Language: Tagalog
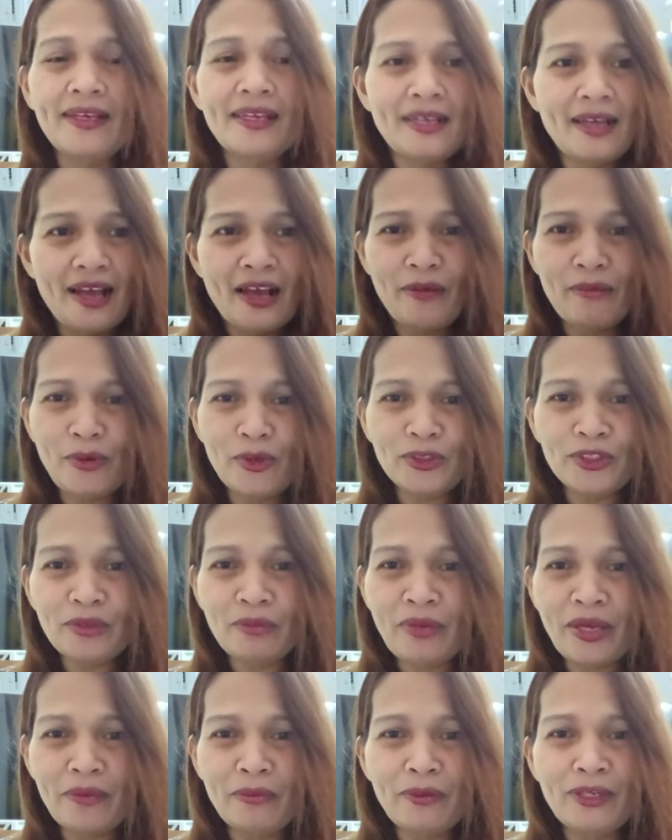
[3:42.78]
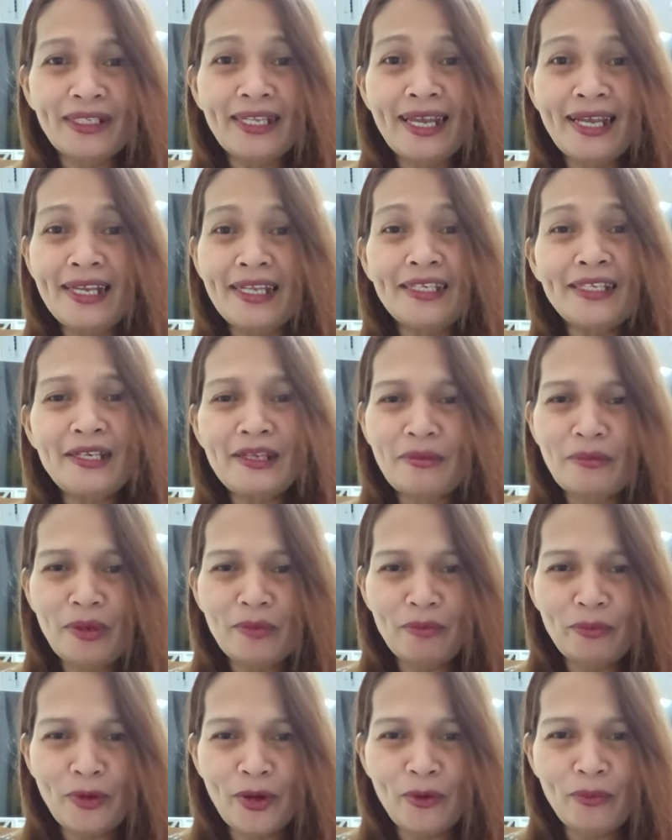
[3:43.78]
about sa Bible dahil hindi naman po
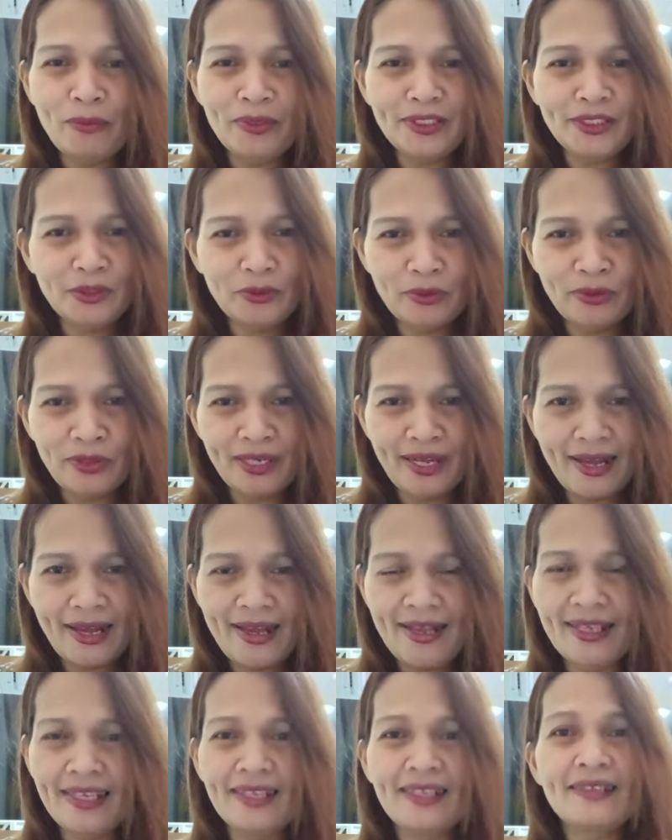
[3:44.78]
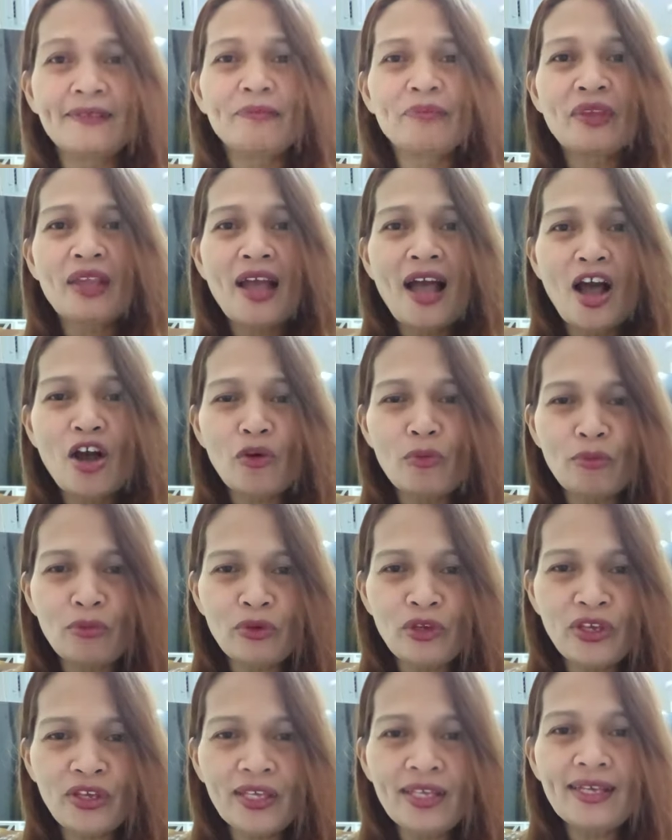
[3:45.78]
ako pastora. Ako po'y
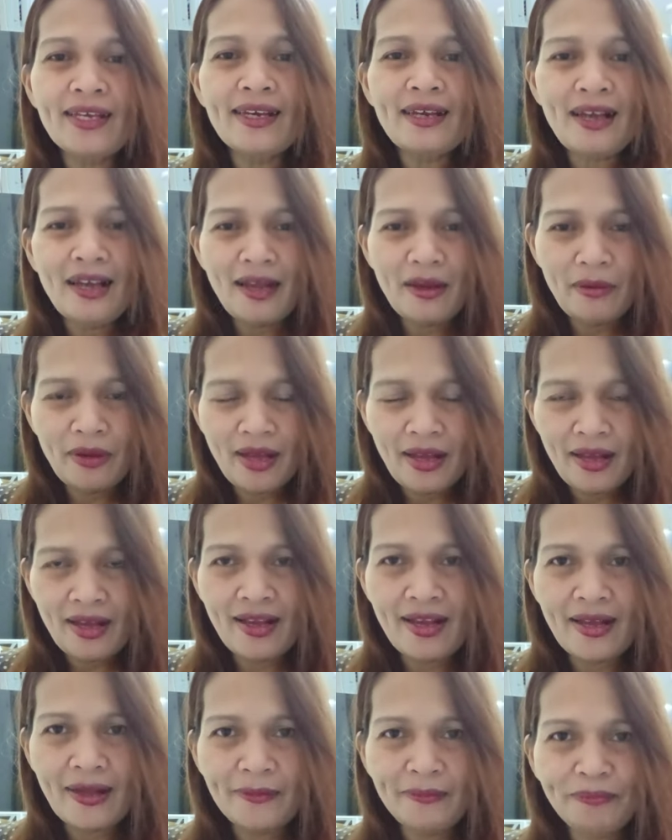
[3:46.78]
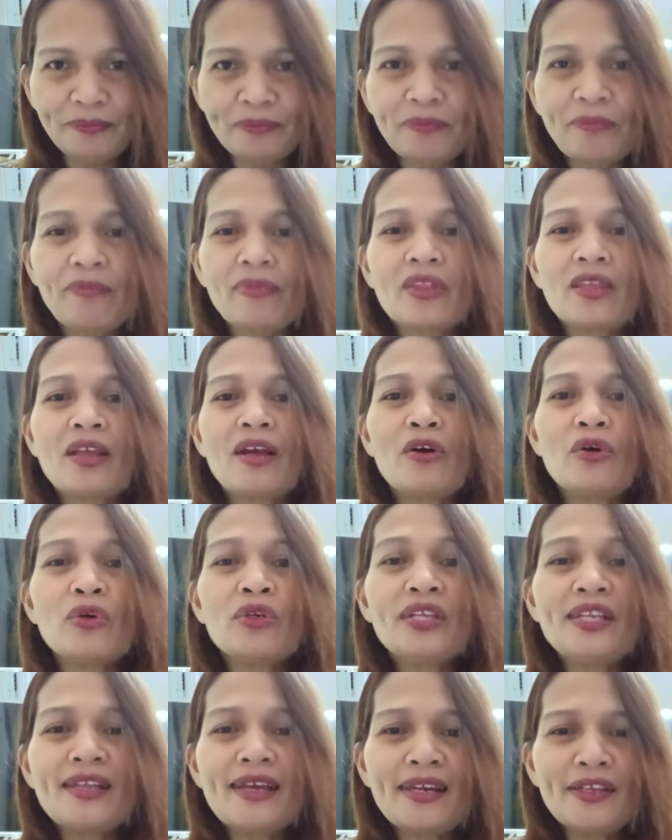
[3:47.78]
uh,
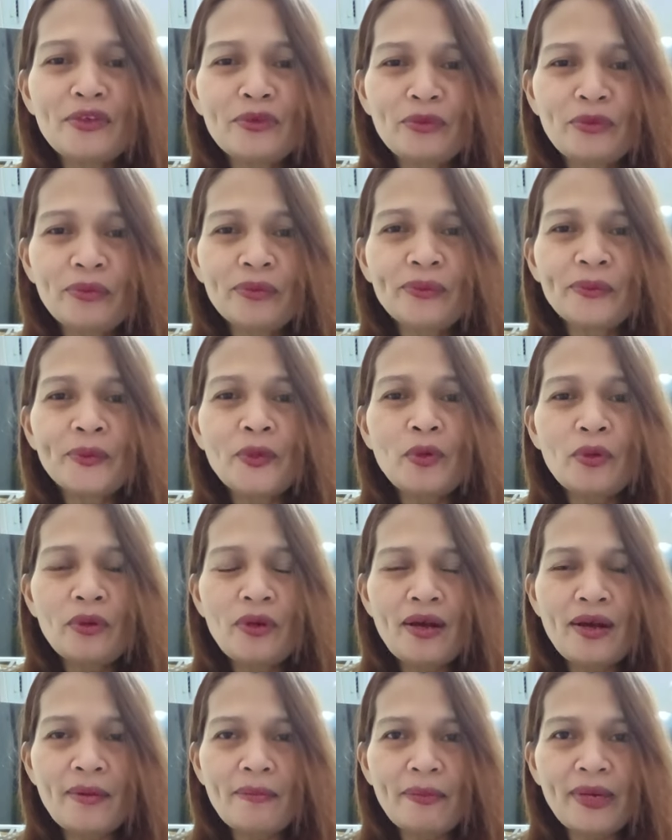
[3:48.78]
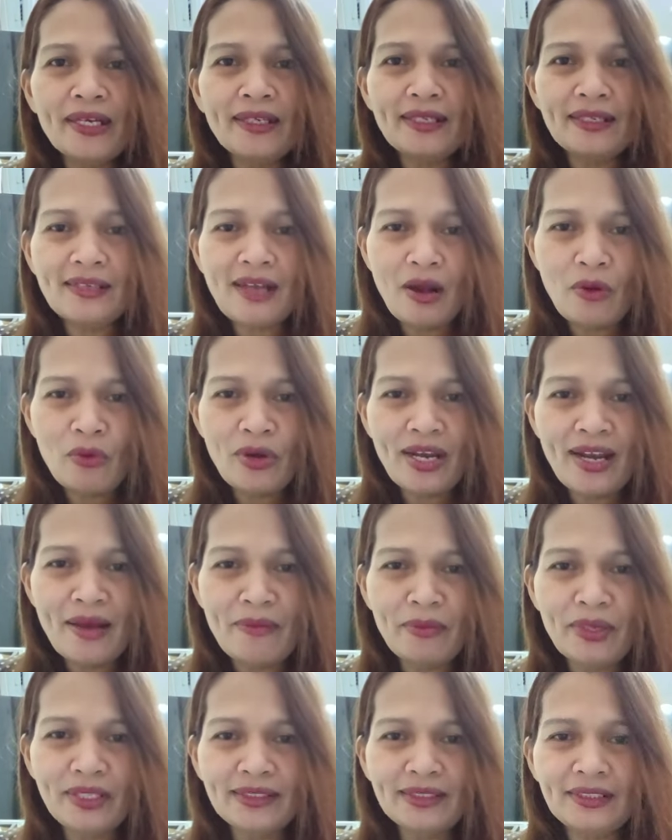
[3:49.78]
ordinaryong manggagawa lamang
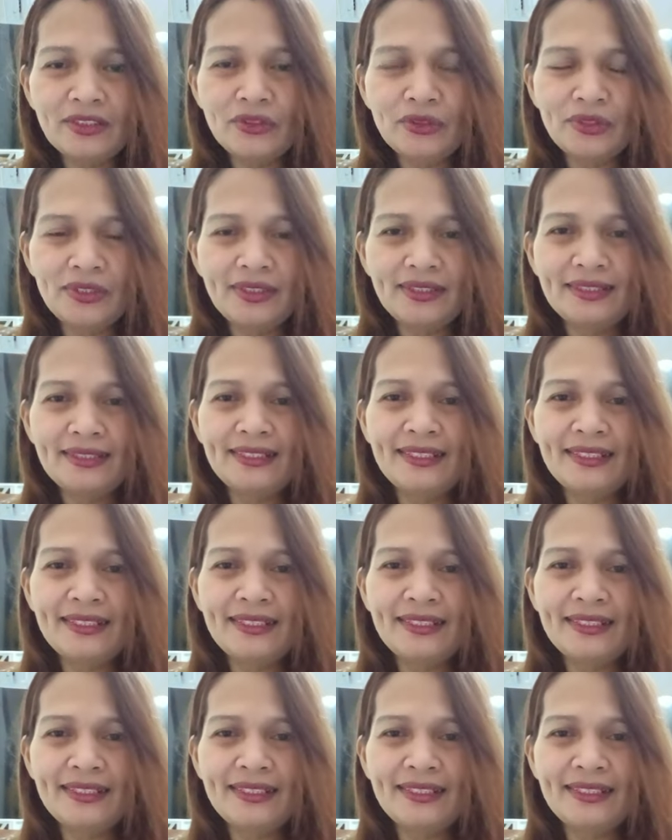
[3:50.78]
sa church.